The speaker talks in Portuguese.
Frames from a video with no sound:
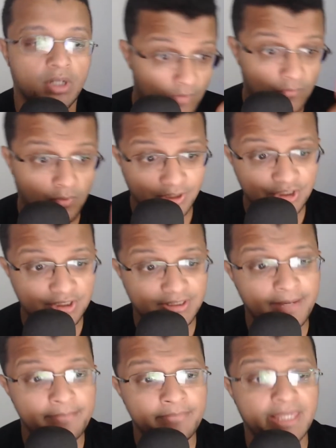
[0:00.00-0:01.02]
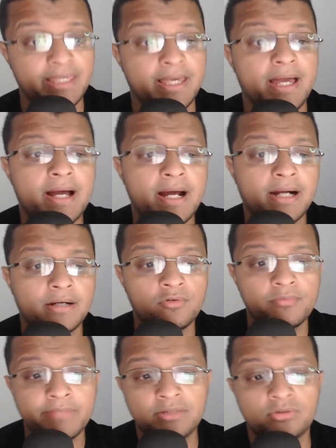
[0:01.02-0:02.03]
Wode também
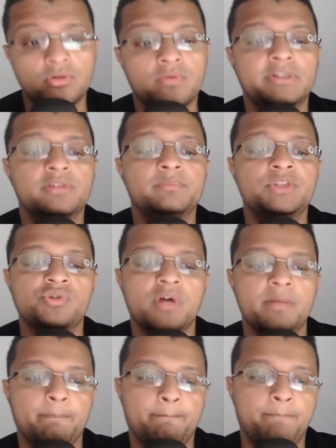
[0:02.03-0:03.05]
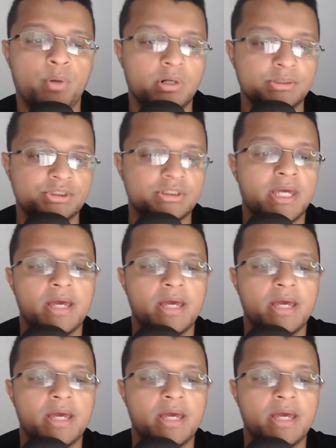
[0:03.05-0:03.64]
argumentou que o Bitcoin pode